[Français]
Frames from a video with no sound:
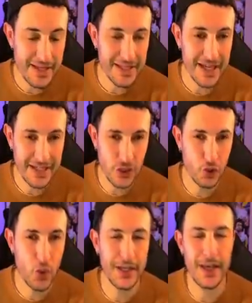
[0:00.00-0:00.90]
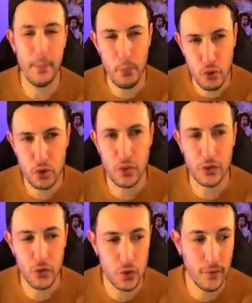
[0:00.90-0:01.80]
ça reste un joueur qui a besoin
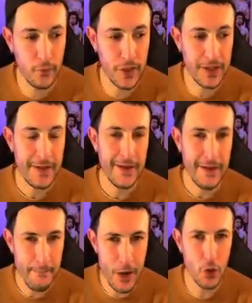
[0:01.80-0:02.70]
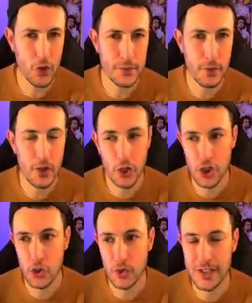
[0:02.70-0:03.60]
de souffler, et malheureusement,
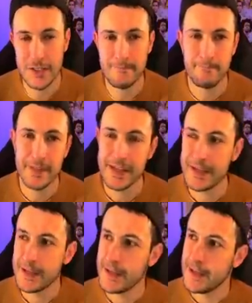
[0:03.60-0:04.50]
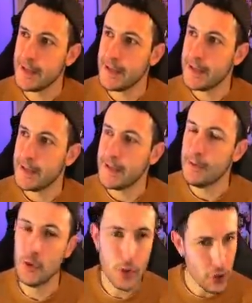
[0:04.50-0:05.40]
Ancelotti
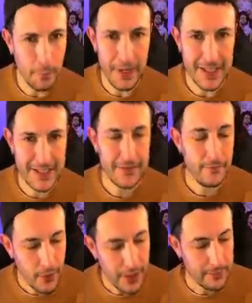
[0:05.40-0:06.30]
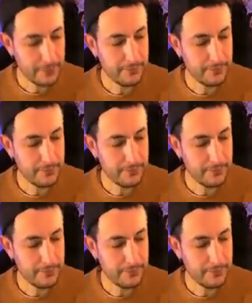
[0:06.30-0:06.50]
ne le sort pas assez. Voilà,